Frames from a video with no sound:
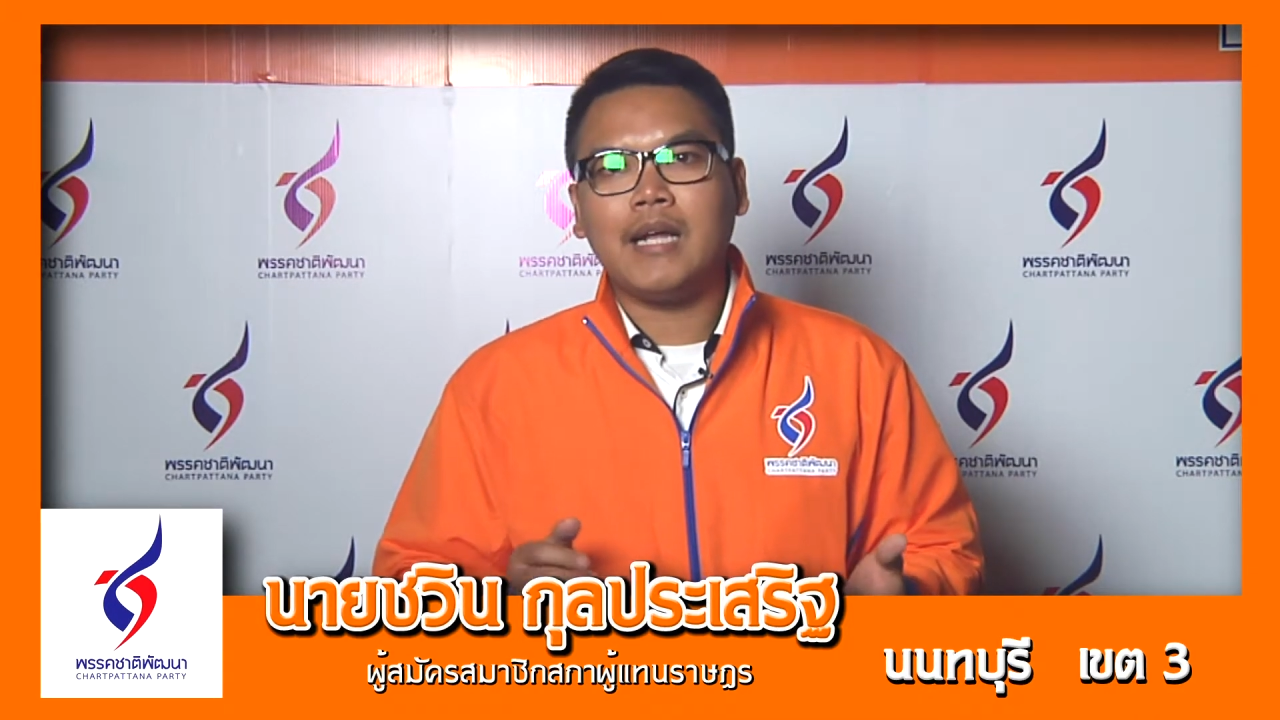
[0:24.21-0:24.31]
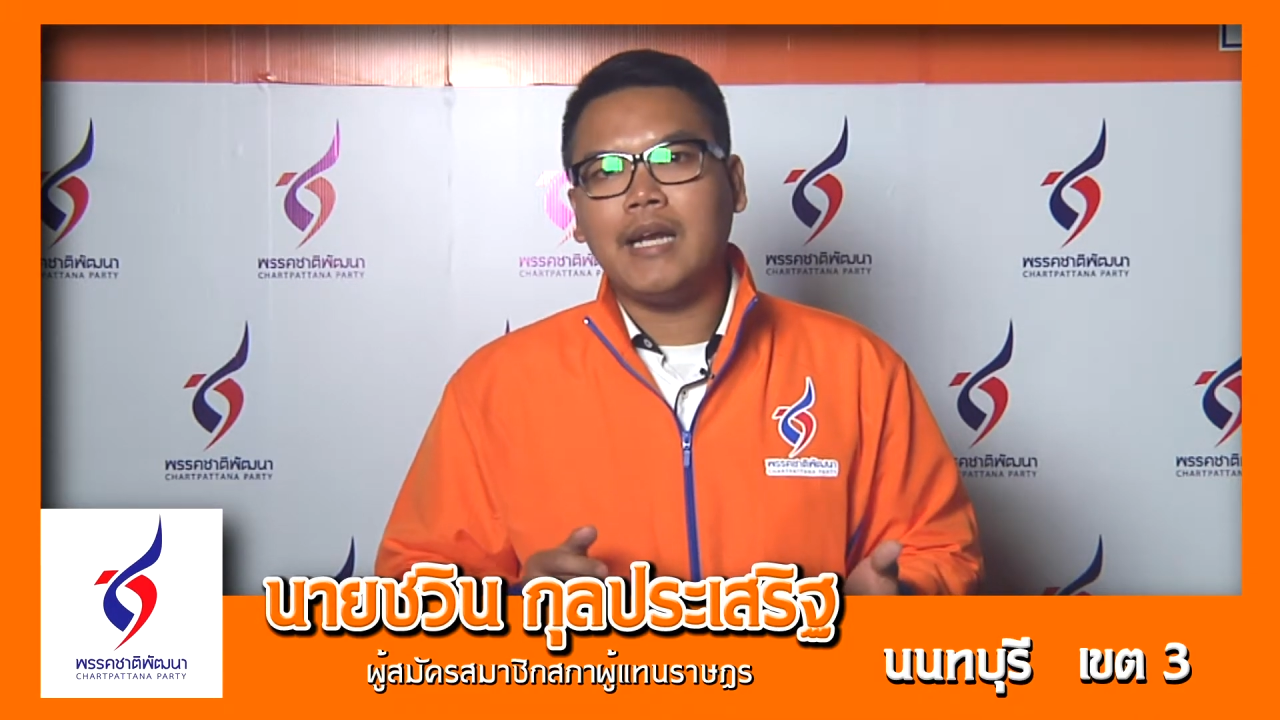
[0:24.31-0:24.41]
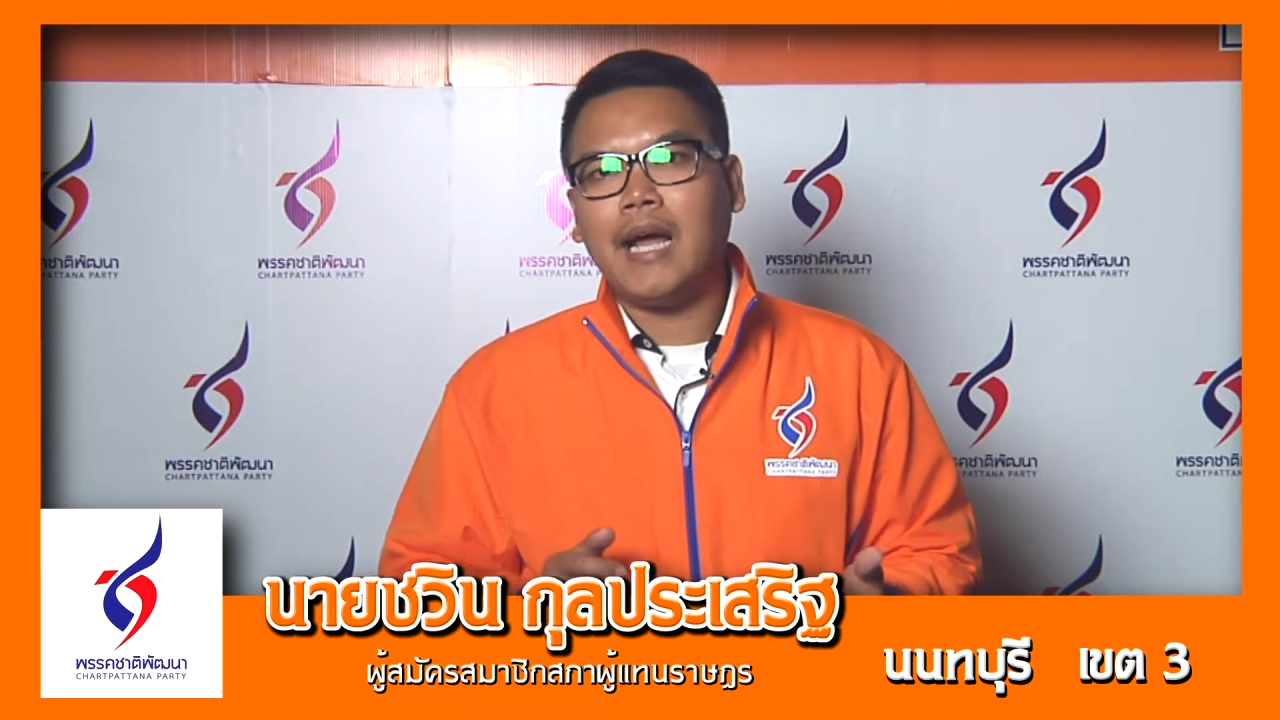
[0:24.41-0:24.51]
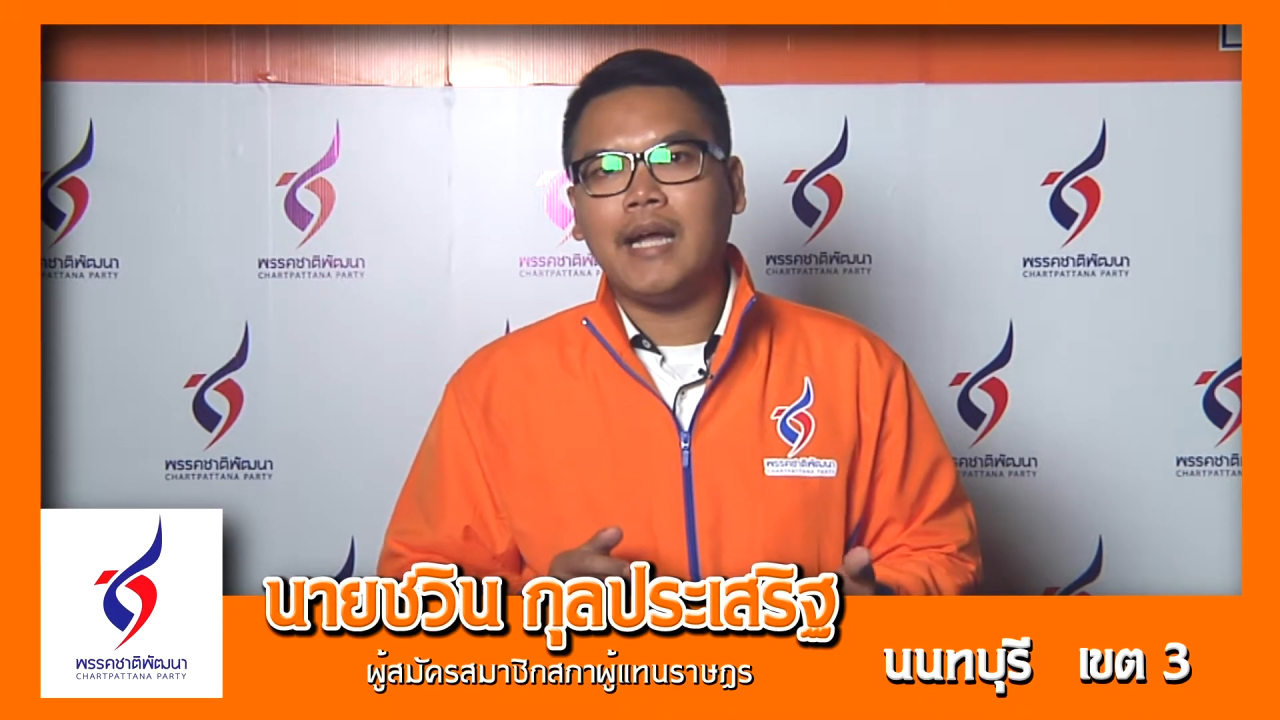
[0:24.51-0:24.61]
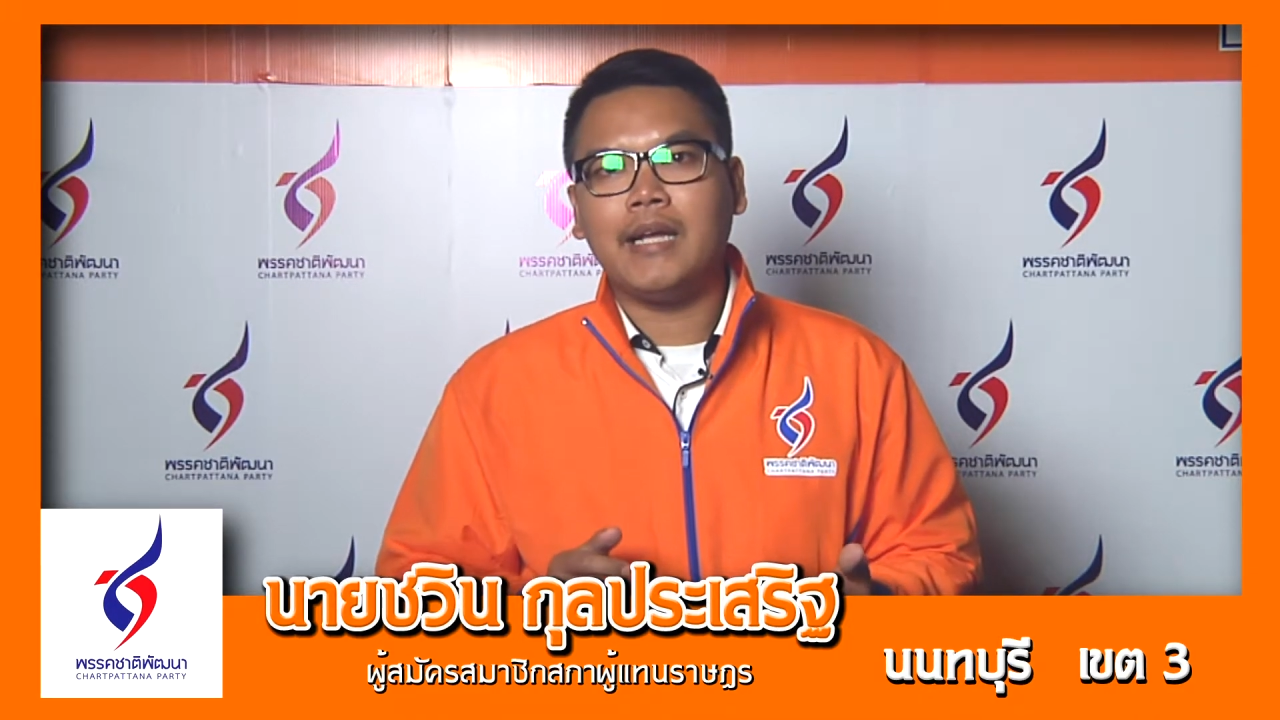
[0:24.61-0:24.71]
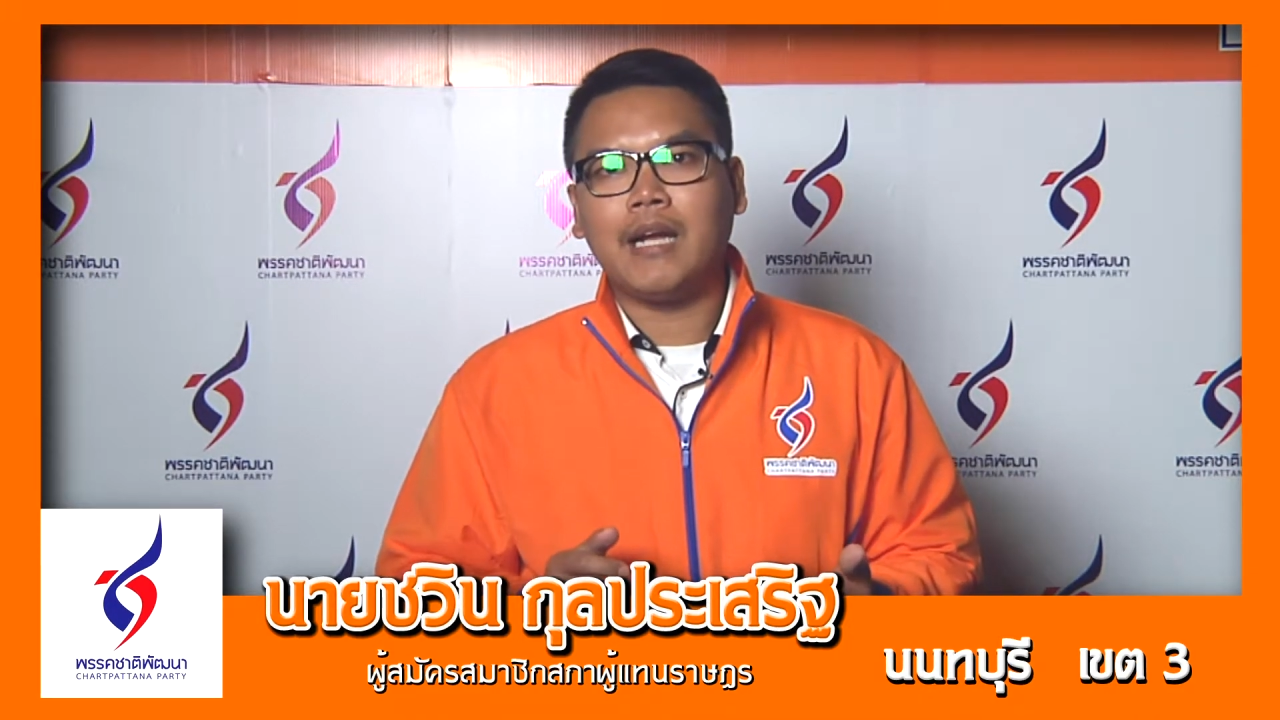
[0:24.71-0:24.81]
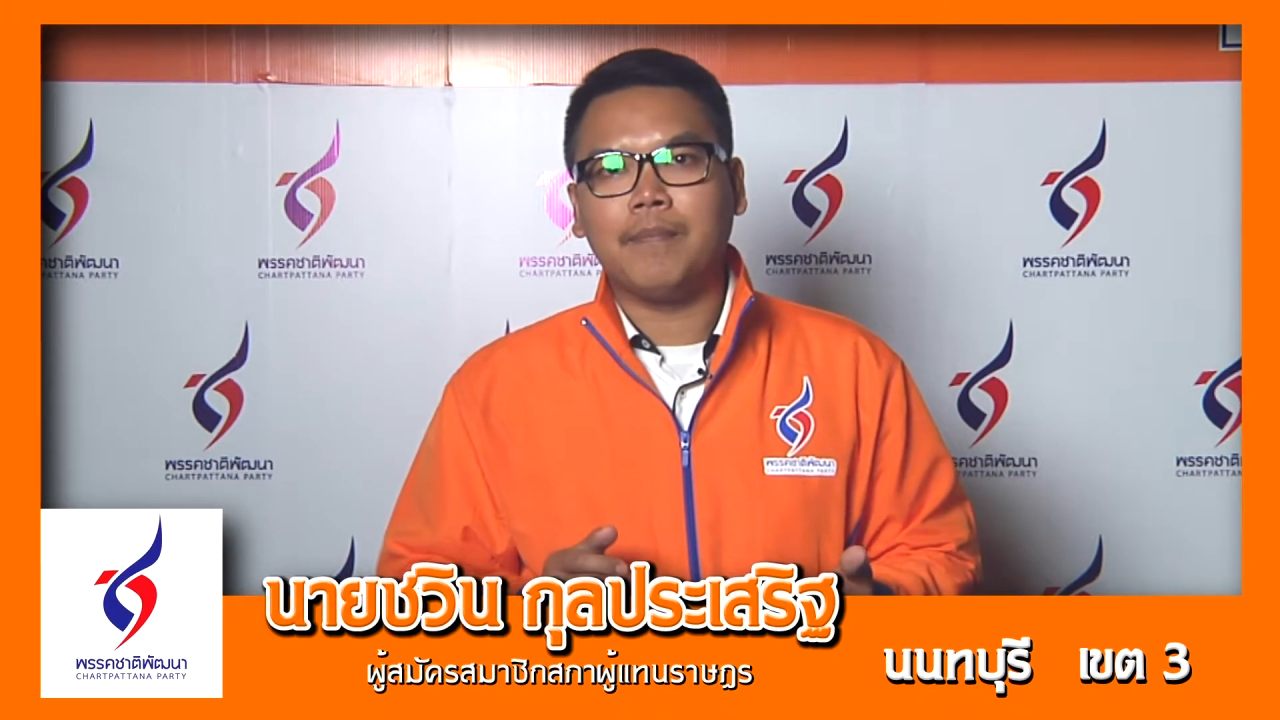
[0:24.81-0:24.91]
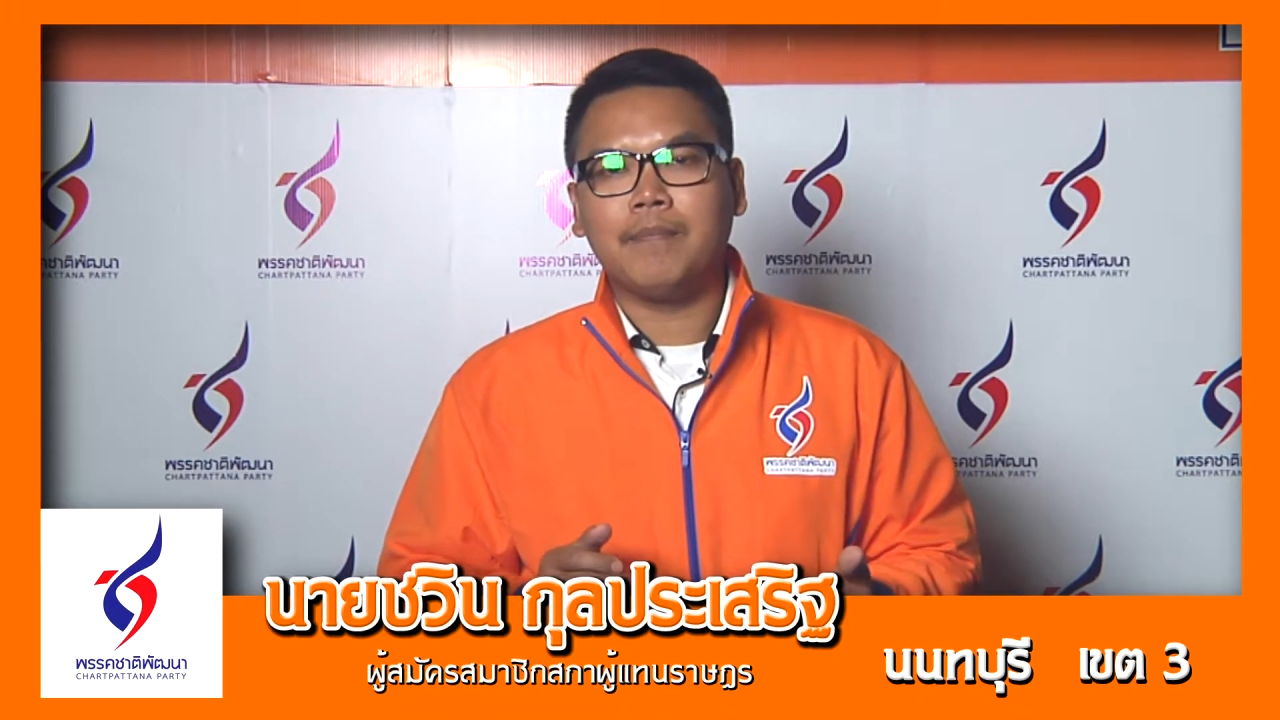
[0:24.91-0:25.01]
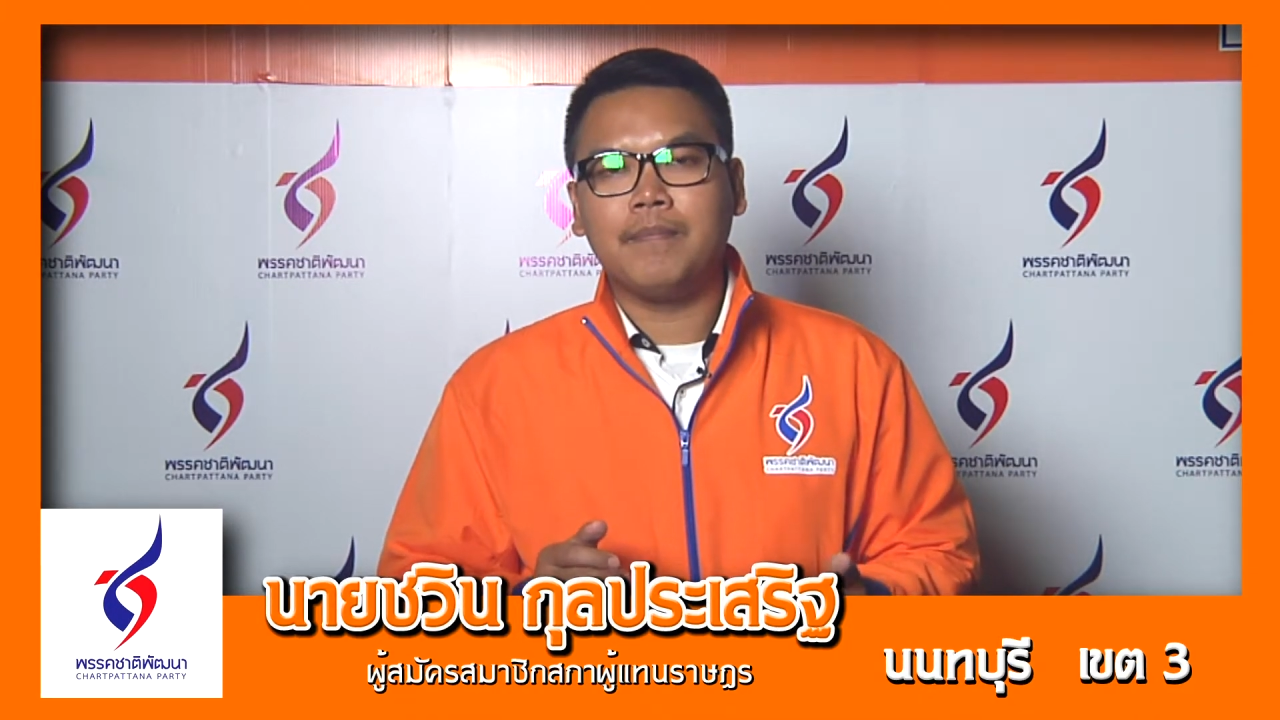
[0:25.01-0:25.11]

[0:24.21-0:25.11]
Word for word: ใดๆ กับ